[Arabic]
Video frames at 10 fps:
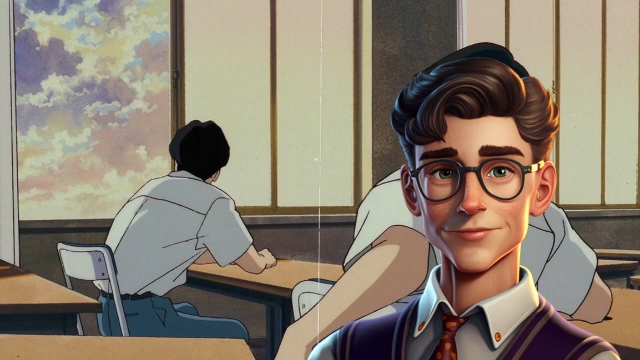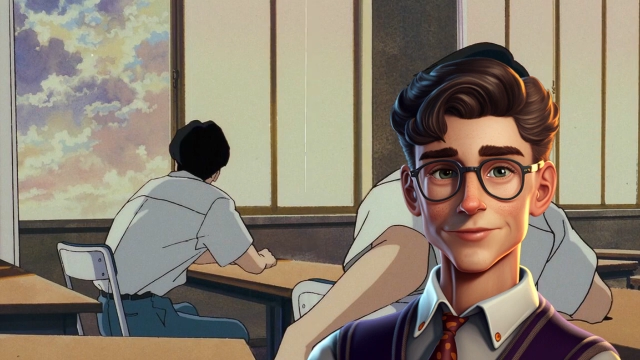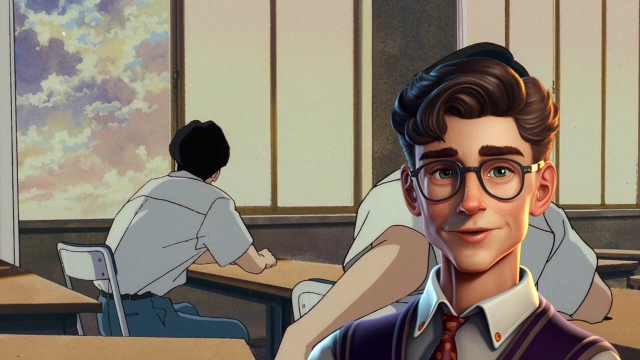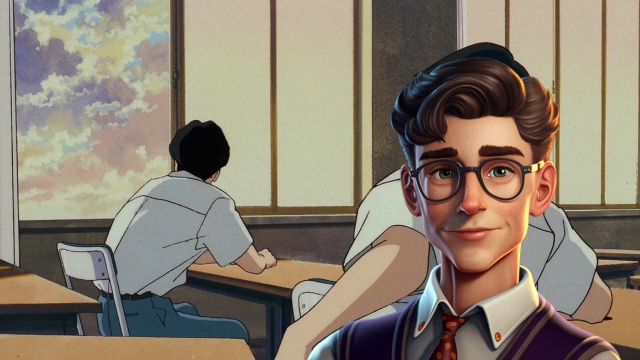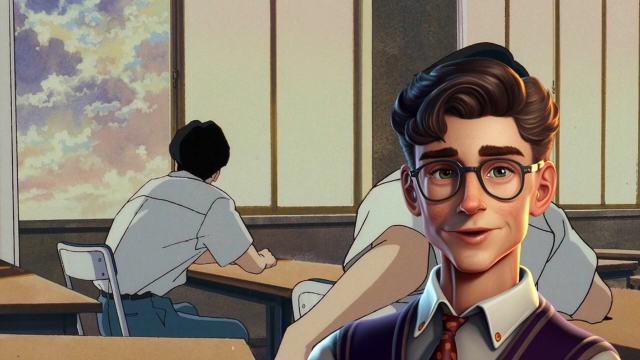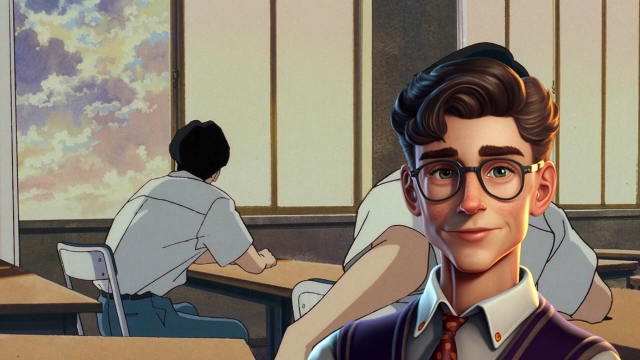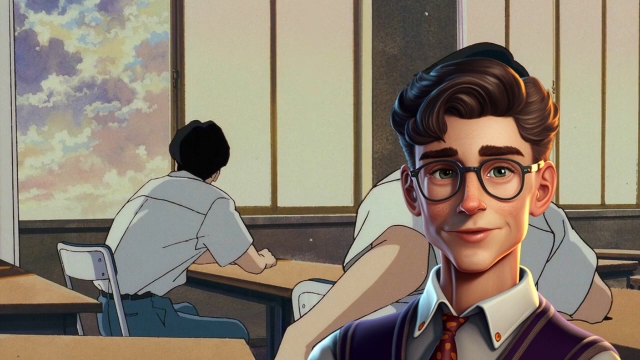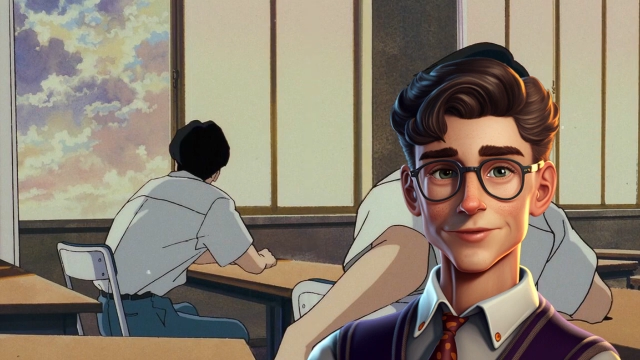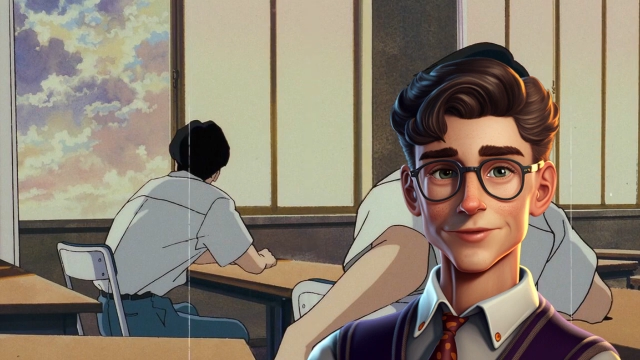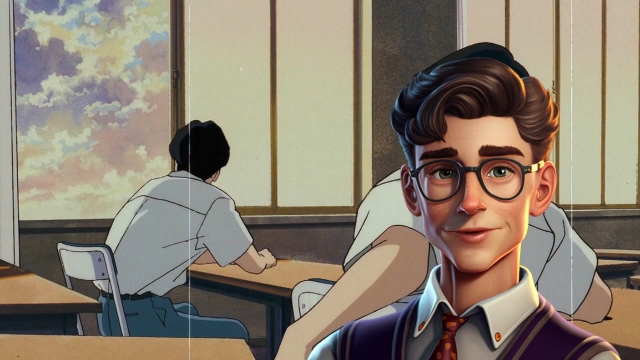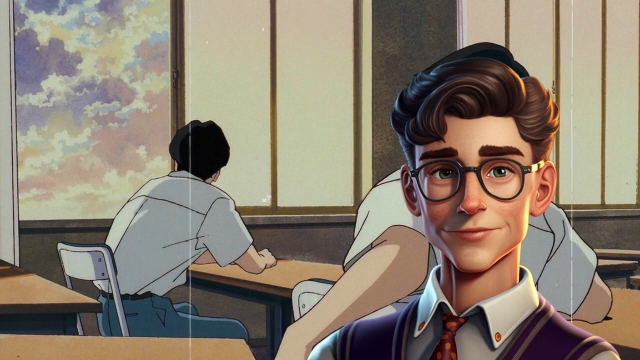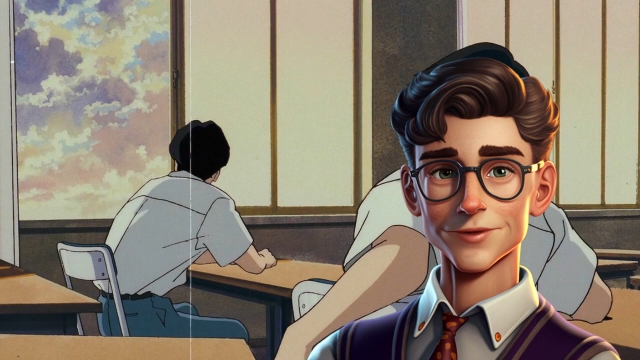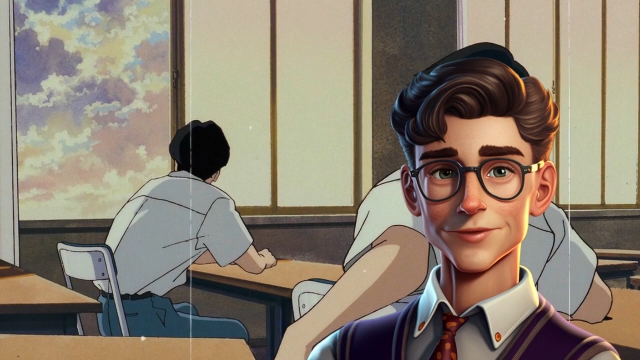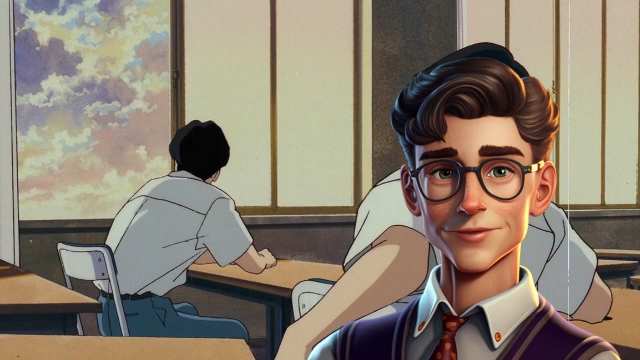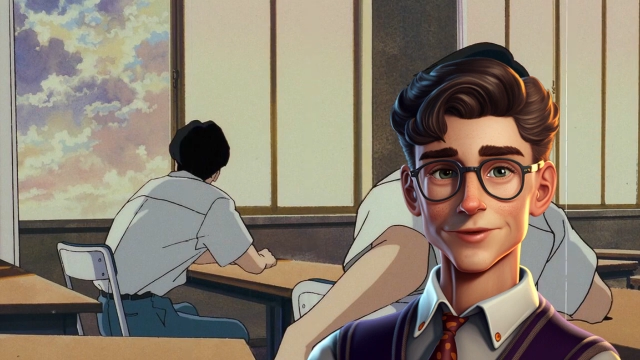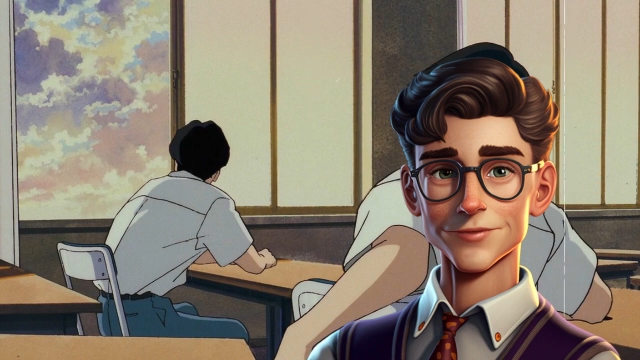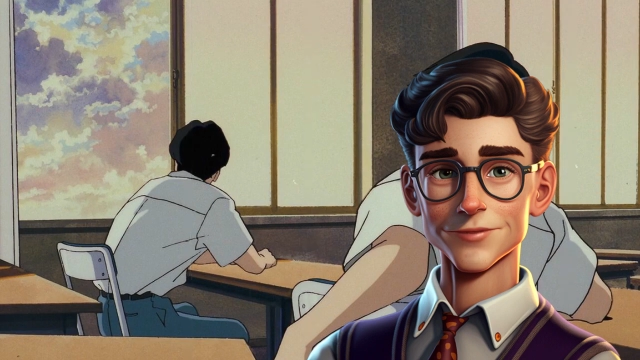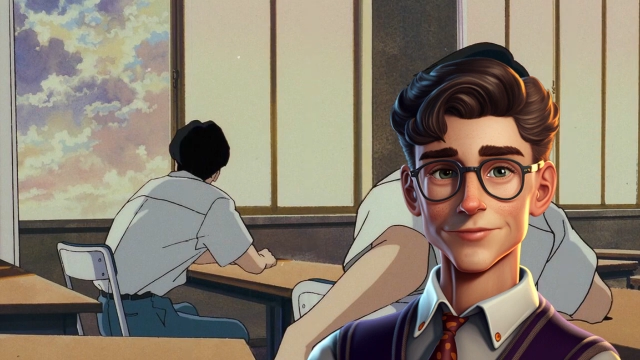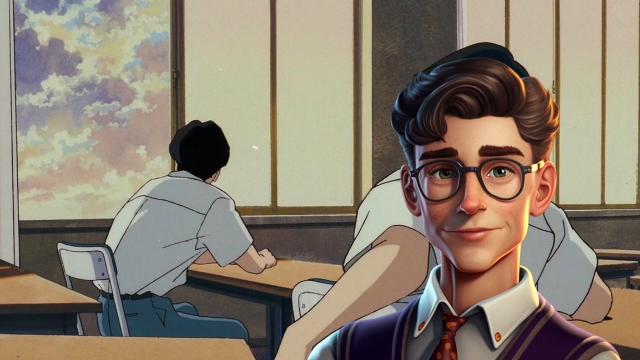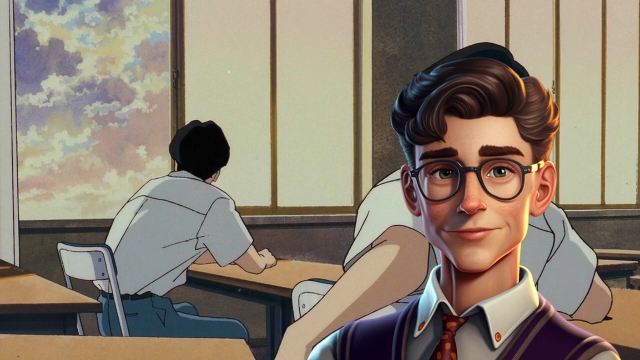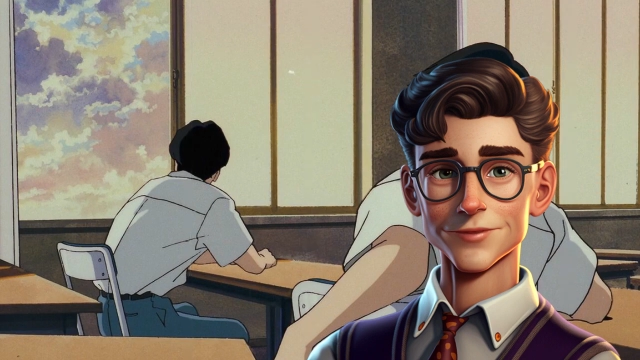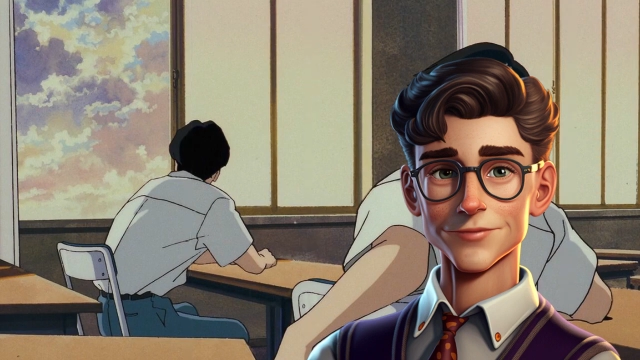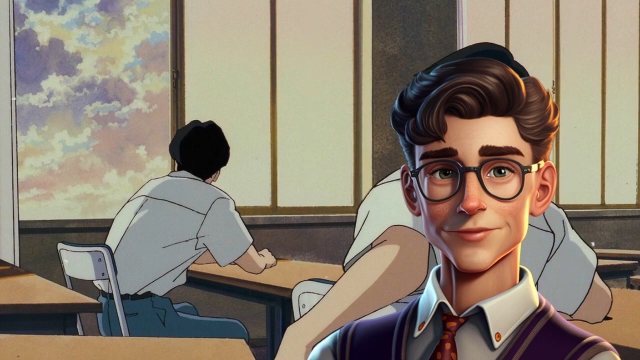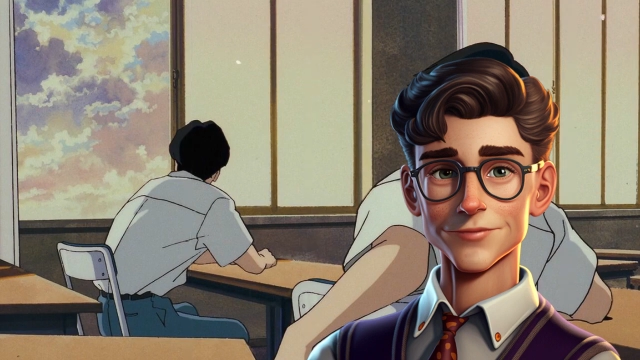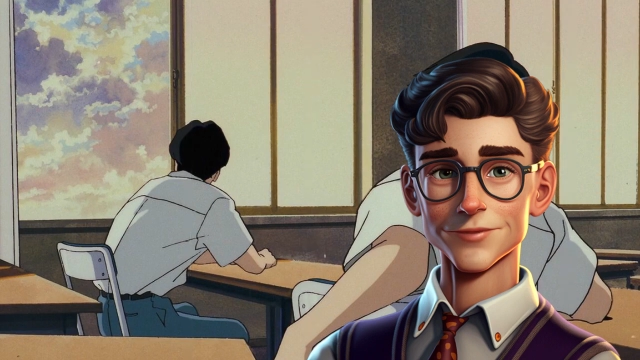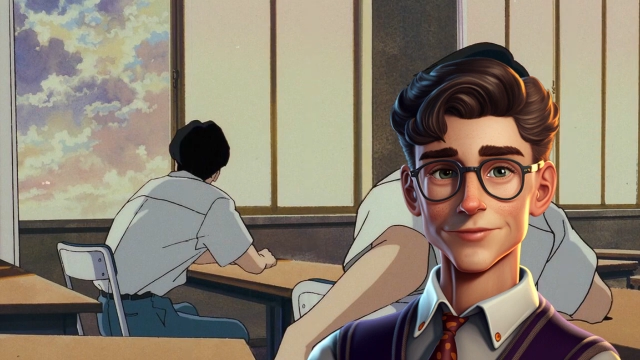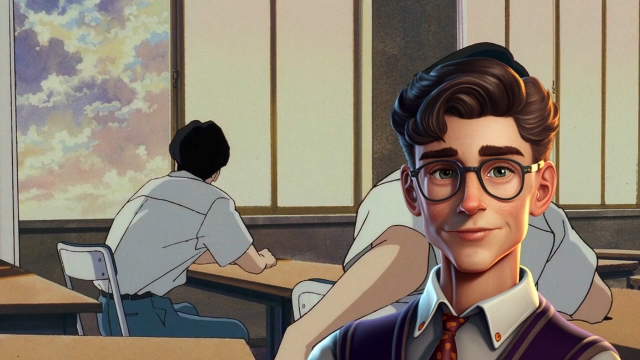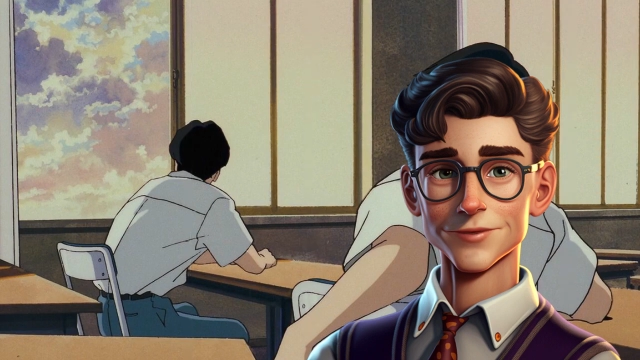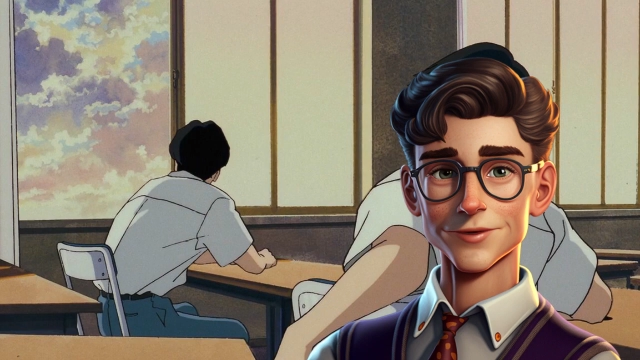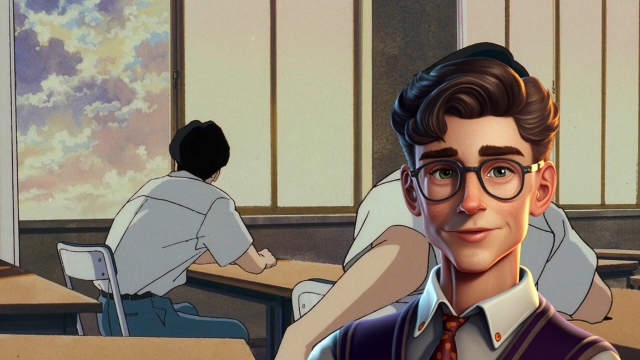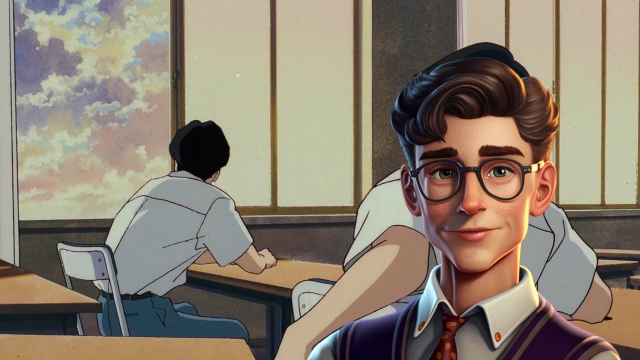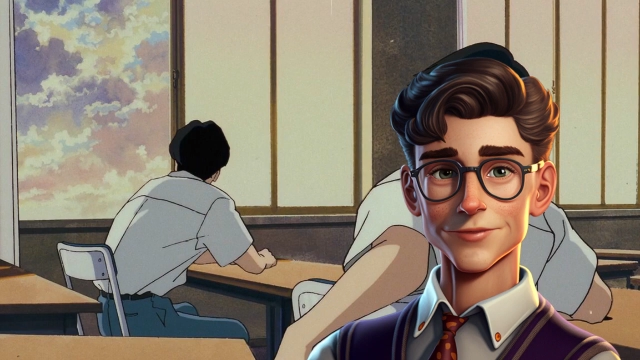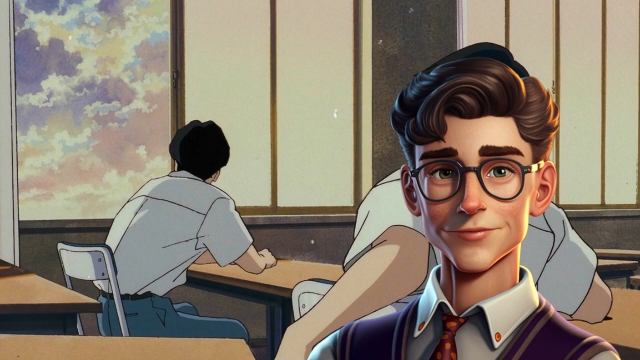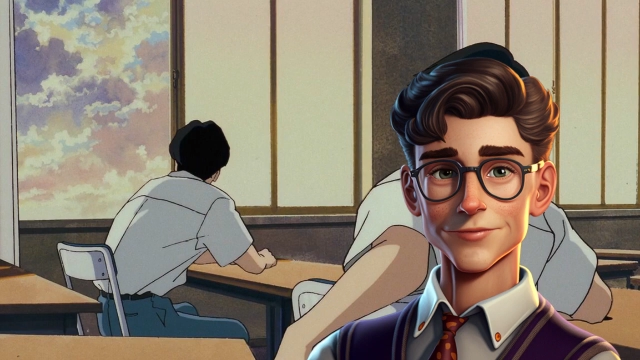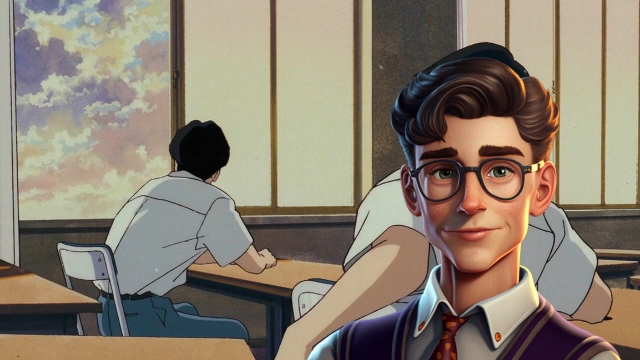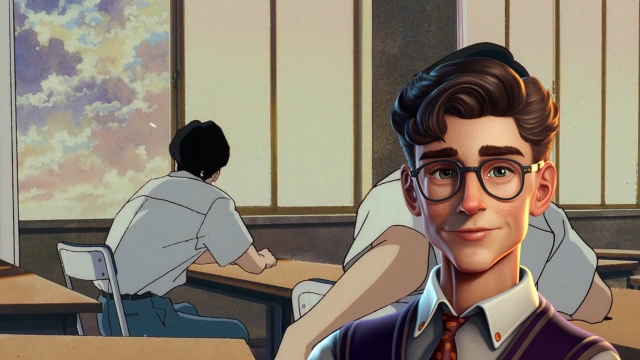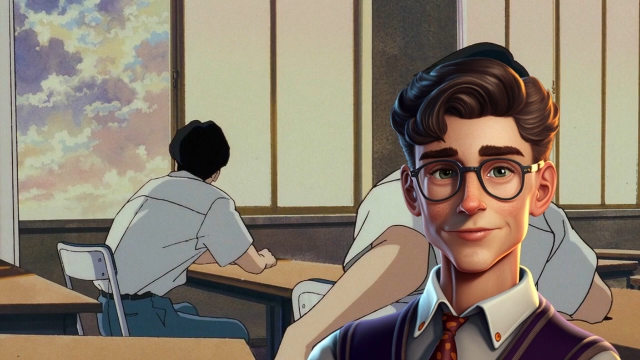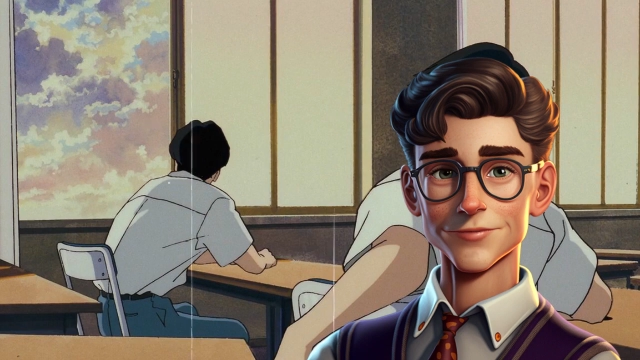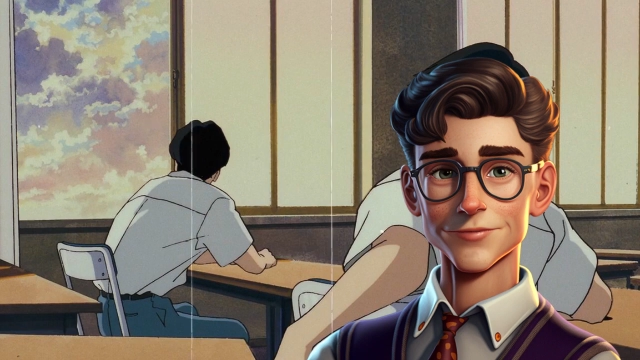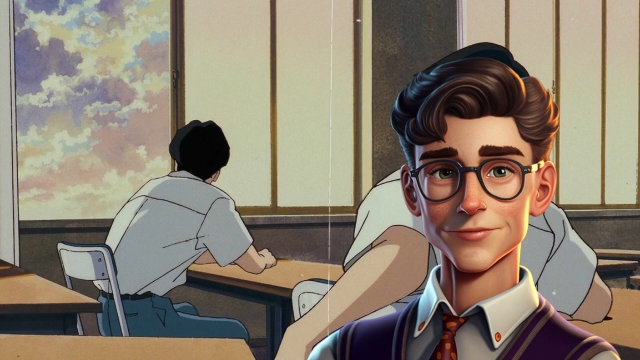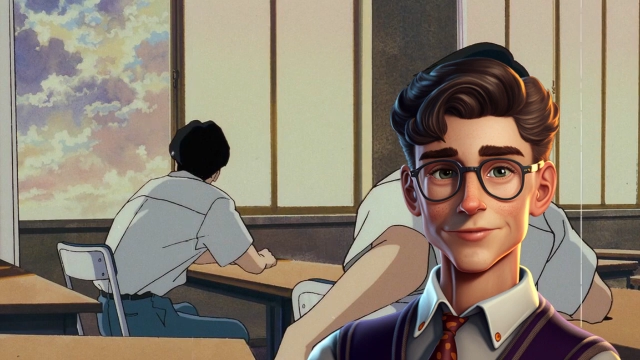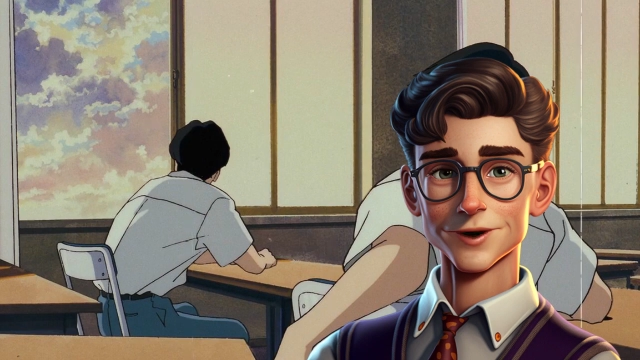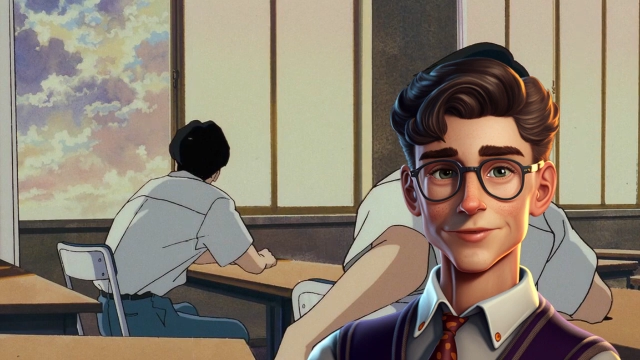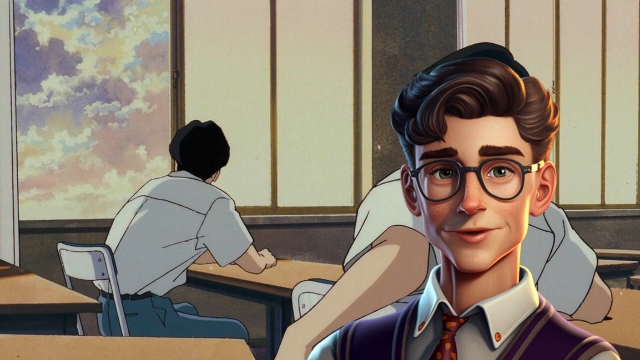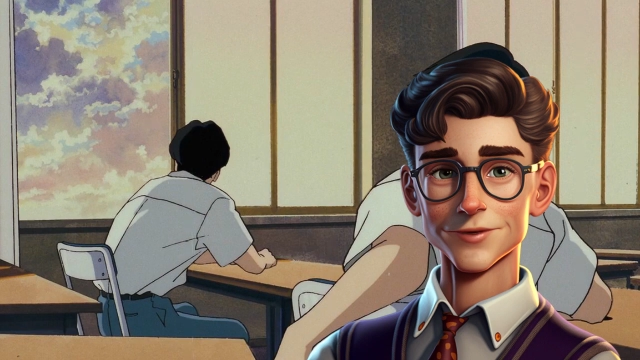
كيرتاح ملي كيكون هو ناعس وفي ديك اللحظه بالضبط في دوك